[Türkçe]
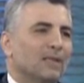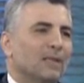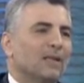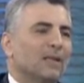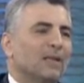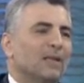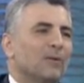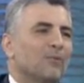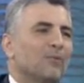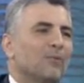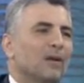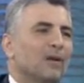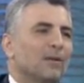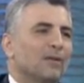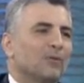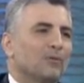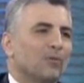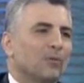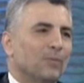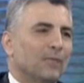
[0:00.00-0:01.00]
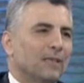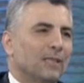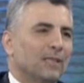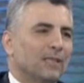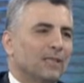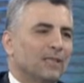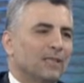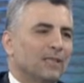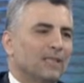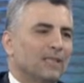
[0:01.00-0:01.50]
Yani faiz lobisi
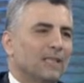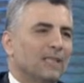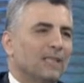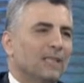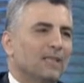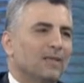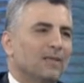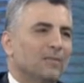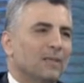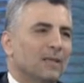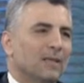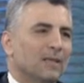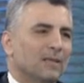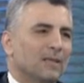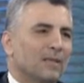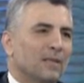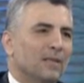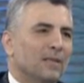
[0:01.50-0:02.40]
için inanılmaz